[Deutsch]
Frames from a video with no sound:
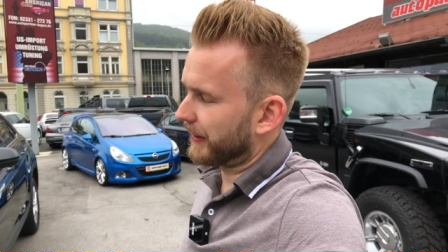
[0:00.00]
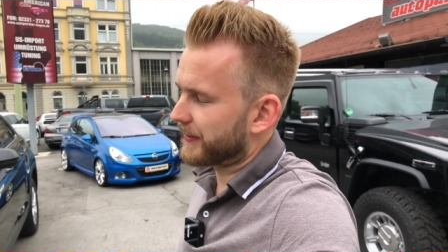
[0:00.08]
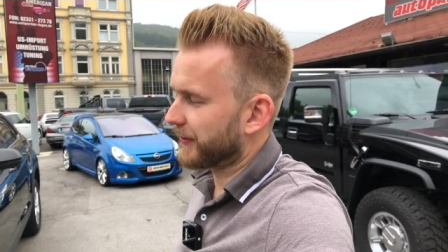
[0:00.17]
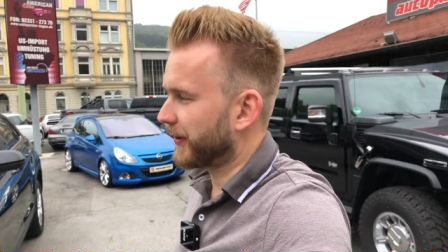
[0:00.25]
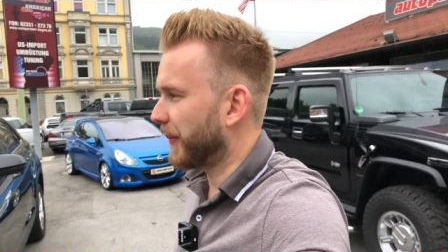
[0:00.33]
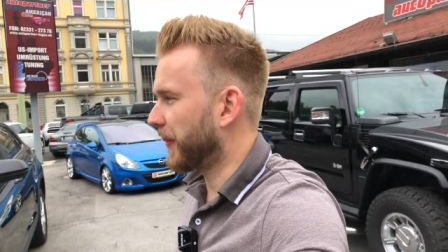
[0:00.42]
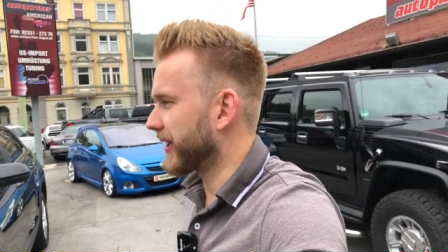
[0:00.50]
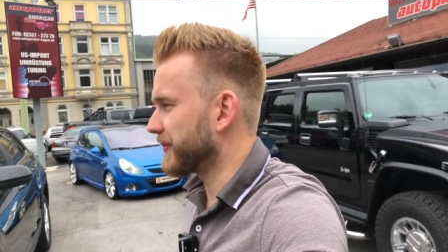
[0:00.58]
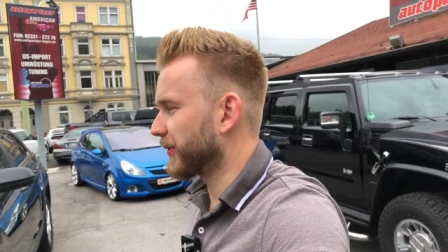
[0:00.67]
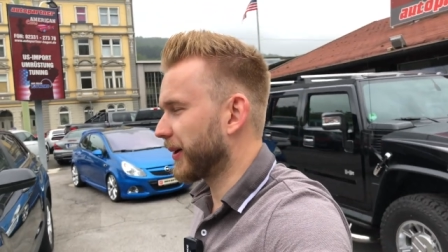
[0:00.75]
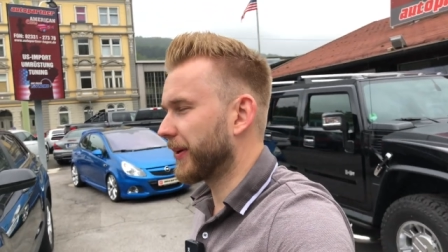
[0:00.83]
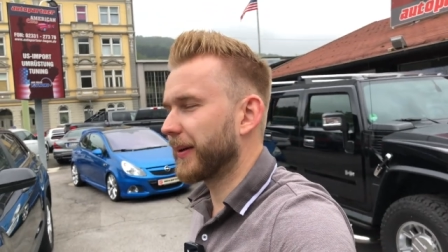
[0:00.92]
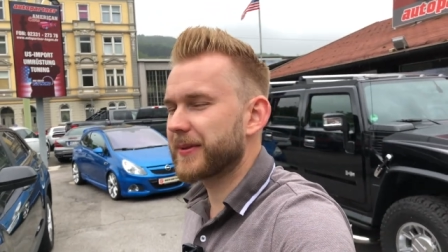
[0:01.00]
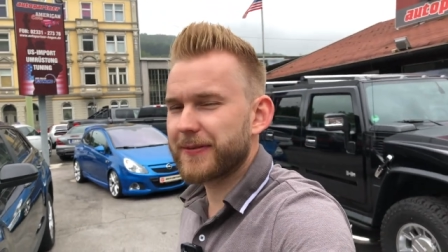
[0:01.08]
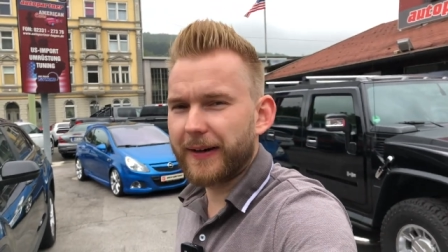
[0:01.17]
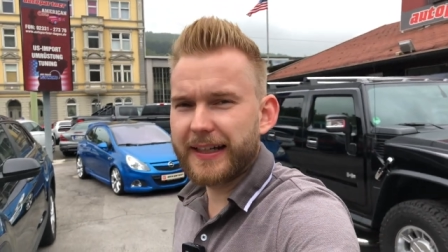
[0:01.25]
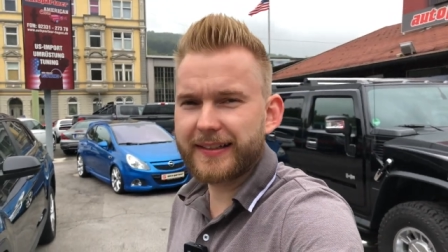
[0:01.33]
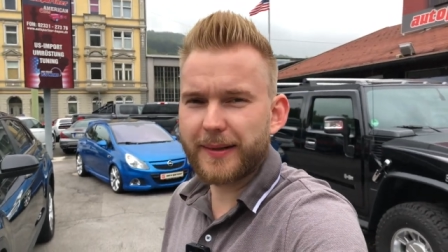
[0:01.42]
dem 200 PS Motor, bei dem
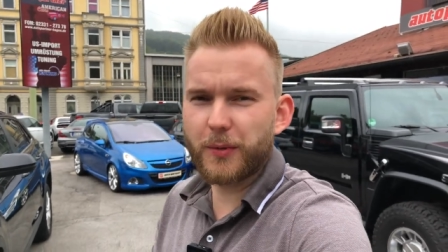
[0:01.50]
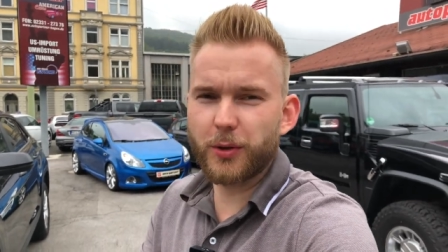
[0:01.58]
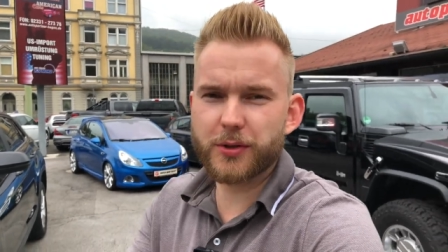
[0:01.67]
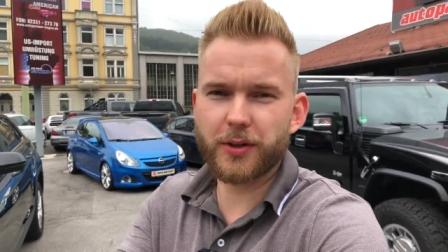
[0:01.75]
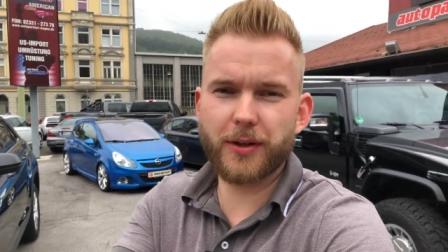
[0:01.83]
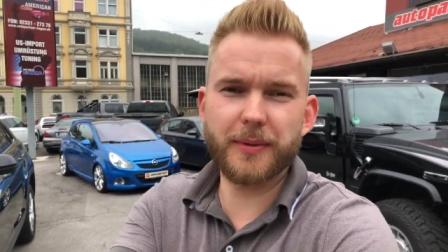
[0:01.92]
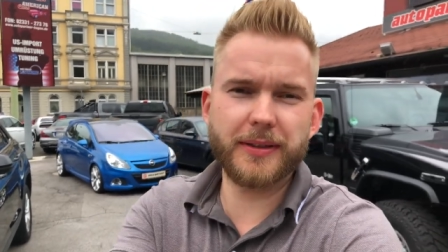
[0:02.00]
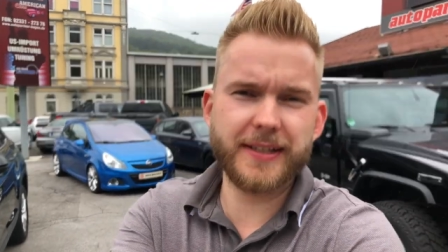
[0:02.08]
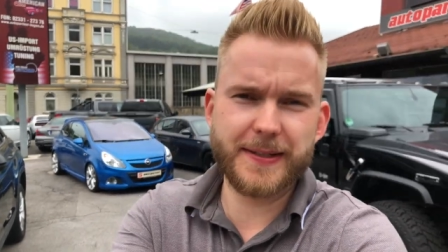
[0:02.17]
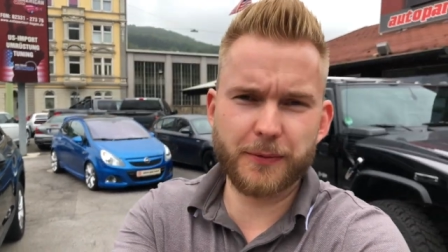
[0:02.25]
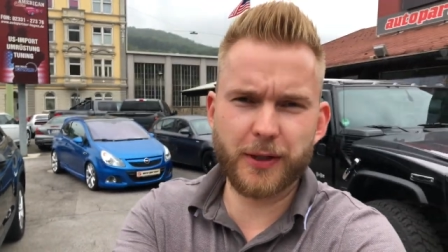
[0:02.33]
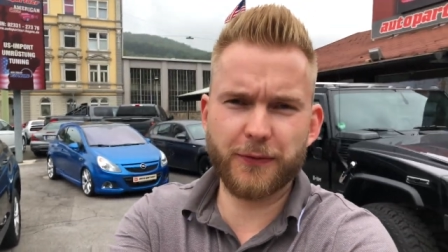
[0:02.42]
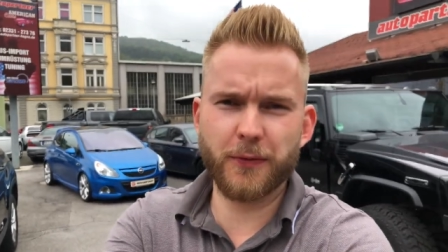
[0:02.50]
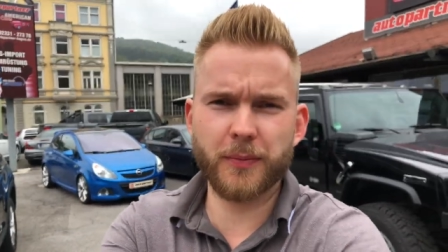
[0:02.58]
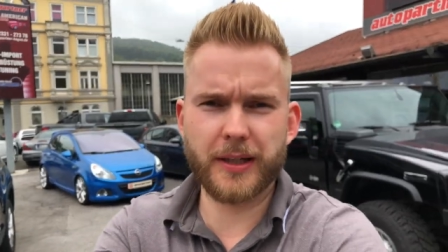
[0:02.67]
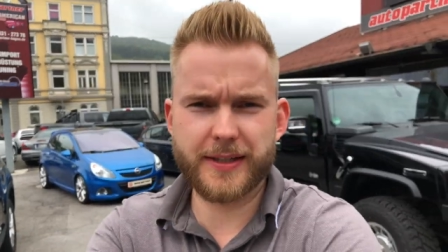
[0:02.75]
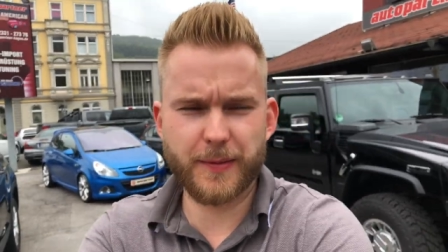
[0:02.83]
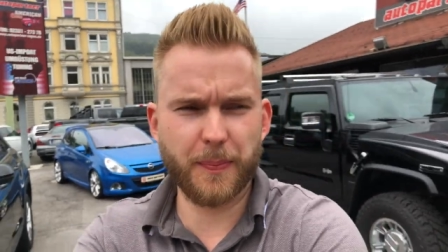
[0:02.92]
2 Liter Motor mit den
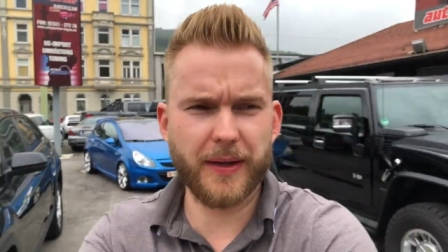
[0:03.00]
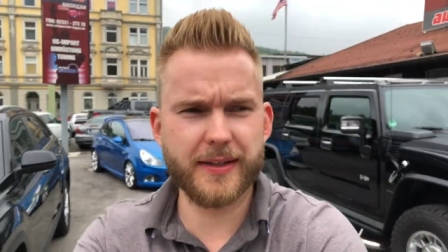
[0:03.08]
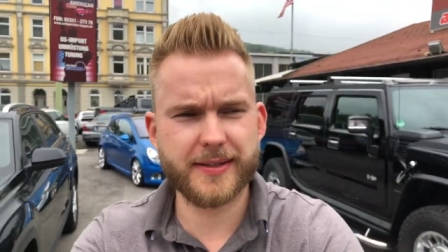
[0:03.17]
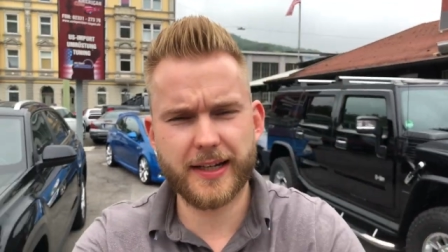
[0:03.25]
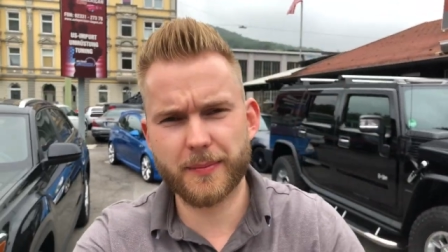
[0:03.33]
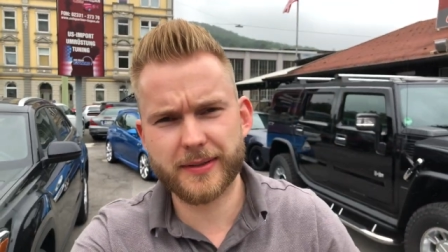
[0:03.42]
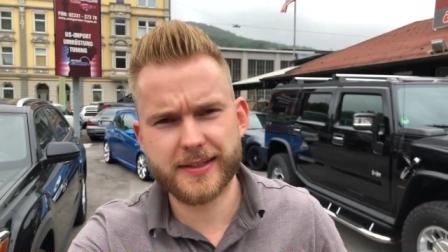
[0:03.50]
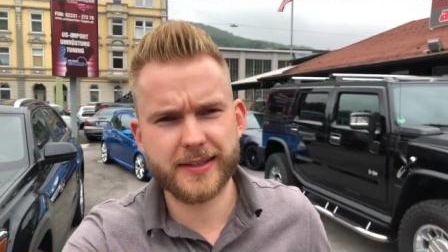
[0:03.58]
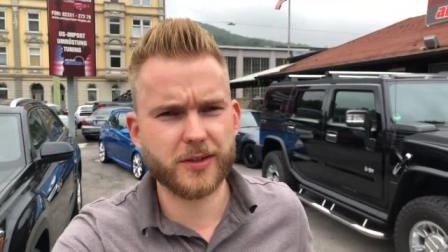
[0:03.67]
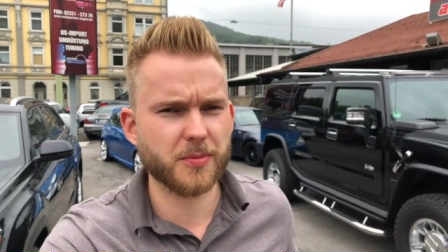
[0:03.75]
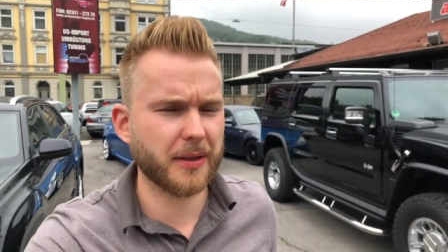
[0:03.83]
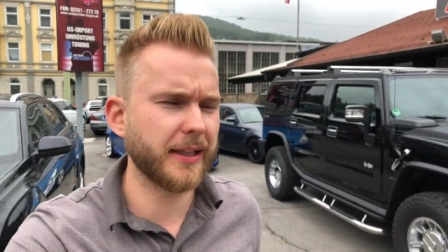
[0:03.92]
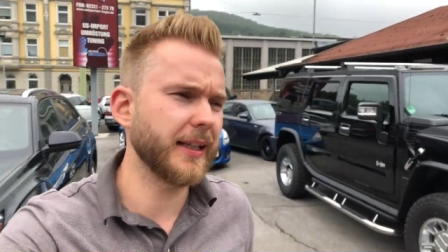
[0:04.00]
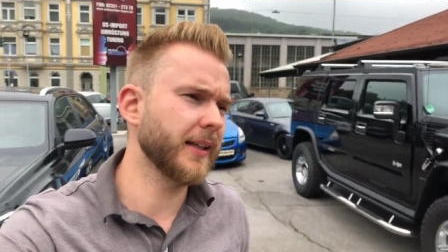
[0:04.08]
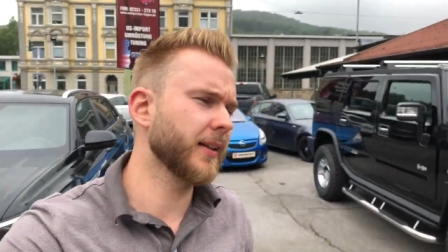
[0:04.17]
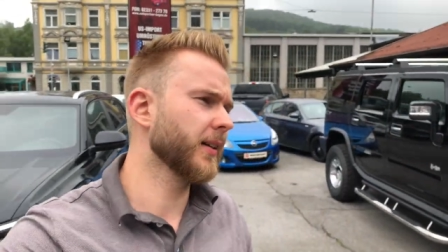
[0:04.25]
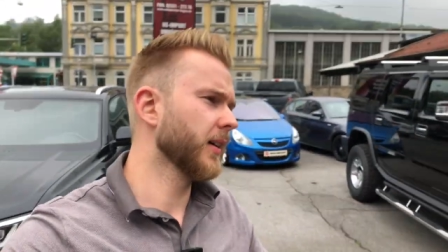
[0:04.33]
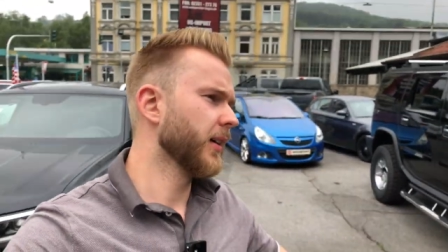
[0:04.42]
235 PS kann man sich jetzt
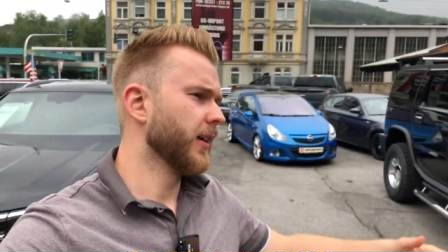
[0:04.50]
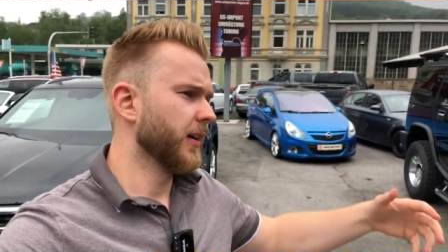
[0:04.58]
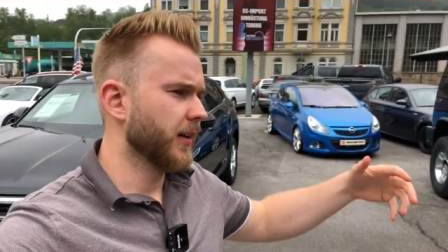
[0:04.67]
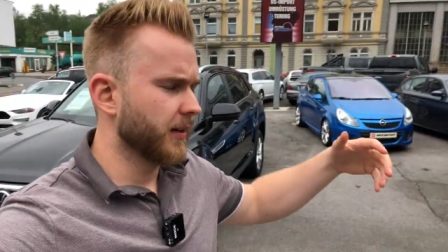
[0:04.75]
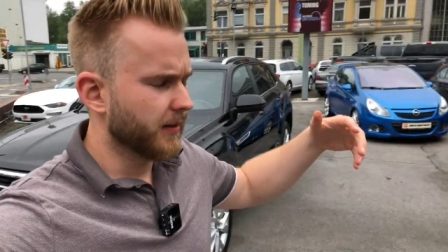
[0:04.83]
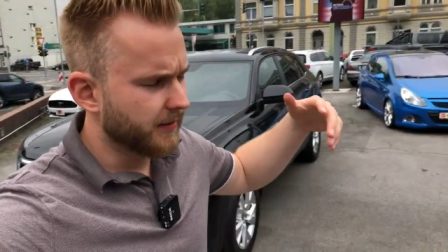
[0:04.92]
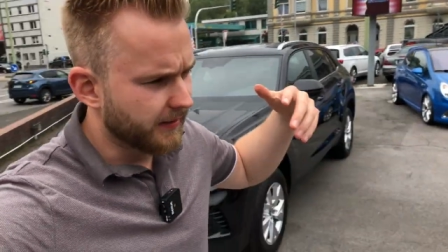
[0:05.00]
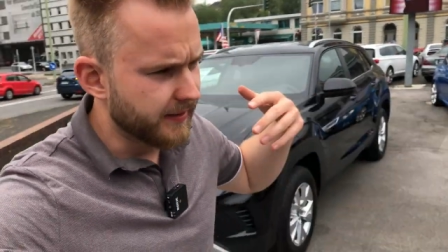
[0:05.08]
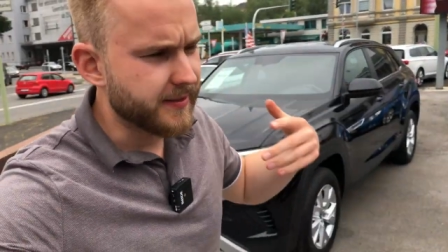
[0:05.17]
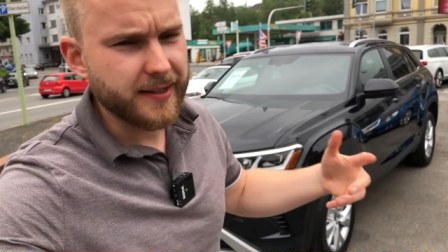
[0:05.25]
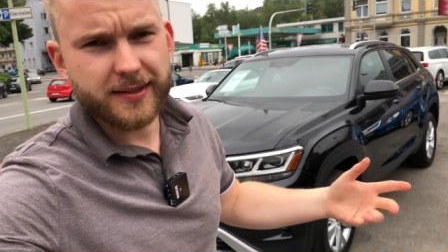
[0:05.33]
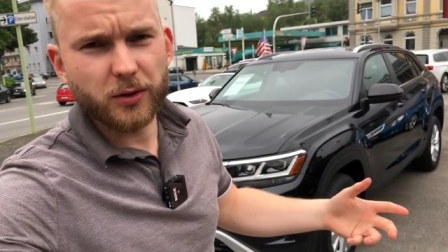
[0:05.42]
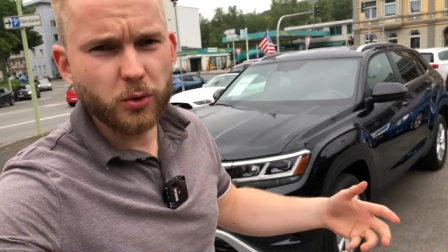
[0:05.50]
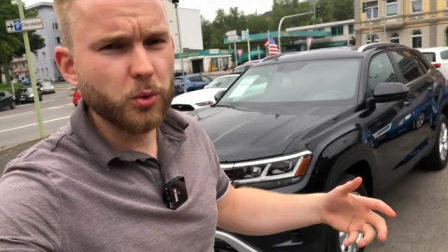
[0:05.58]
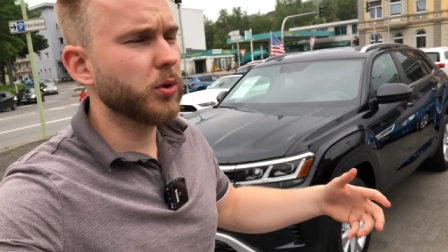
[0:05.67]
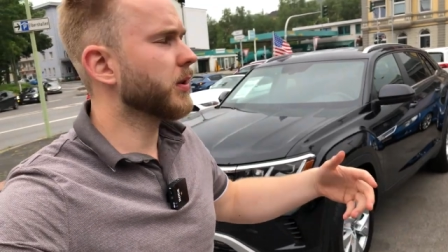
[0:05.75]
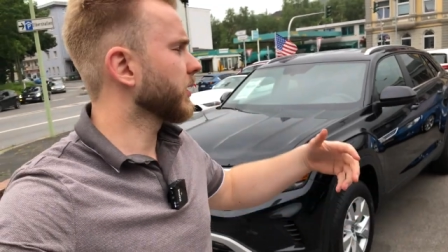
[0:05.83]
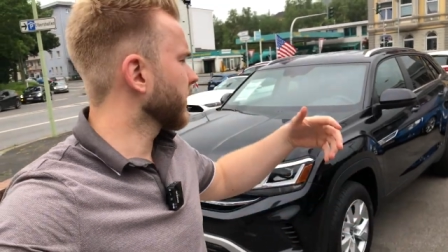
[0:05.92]
überlegen, ist das genug